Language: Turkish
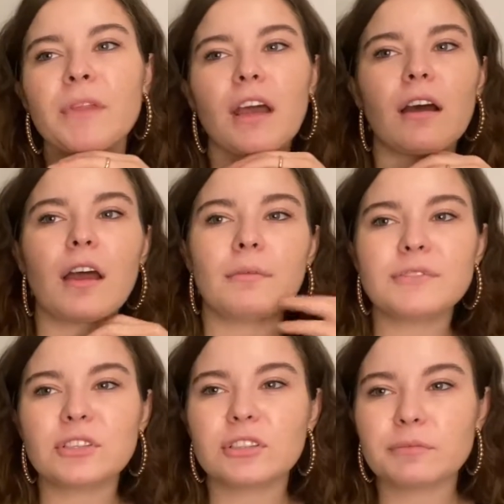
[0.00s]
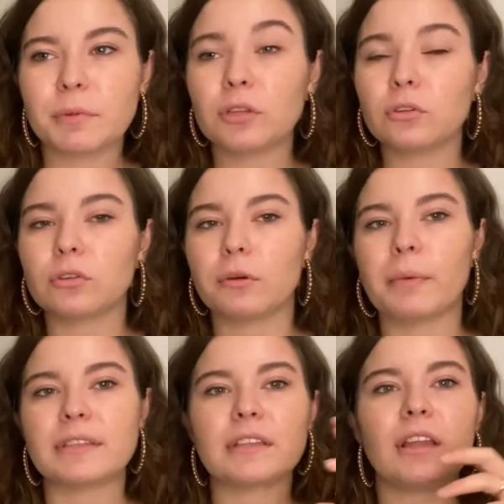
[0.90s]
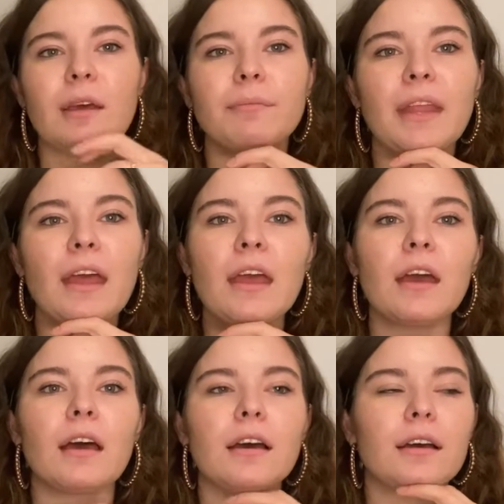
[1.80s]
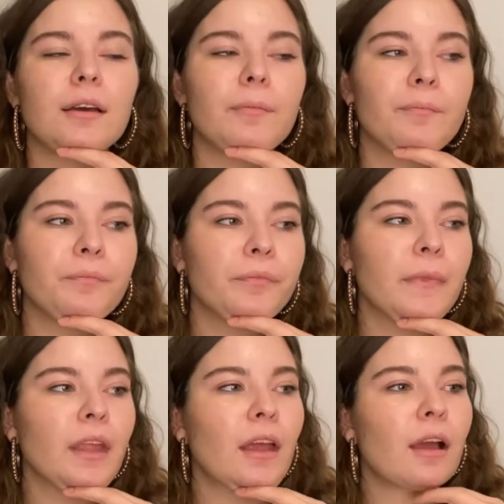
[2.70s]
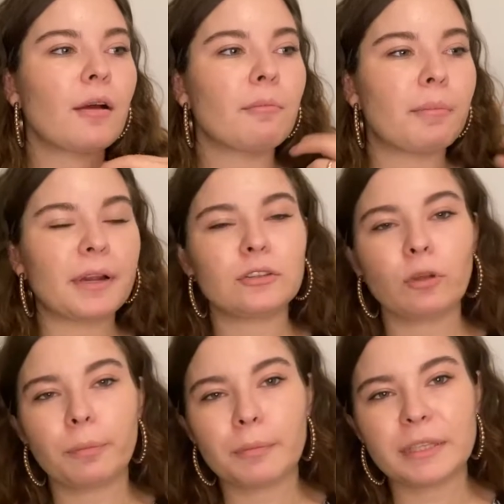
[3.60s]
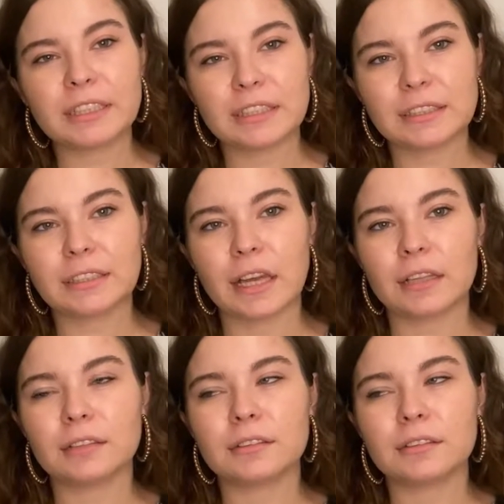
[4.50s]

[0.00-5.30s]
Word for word: e, hem çatışmalar oluyor bazen hem de e, para toplamaya çalışırken